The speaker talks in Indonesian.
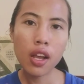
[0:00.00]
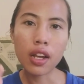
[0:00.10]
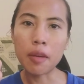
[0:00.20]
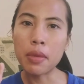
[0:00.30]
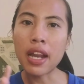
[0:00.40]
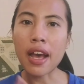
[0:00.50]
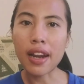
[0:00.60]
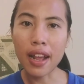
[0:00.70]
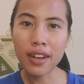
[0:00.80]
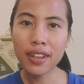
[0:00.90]

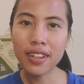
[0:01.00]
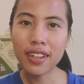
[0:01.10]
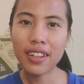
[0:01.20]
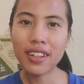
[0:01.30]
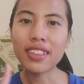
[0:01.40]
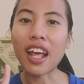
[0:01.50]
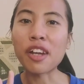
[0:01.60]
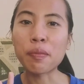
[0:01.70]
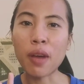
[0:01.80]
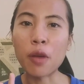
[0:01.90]
kebenaran
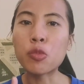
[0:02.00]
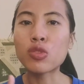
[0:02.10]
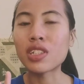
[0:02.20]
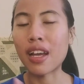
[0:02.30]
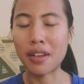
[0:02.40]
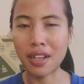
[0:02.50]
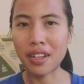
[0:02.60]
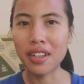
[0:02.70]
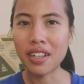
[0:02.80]
tanpa busana.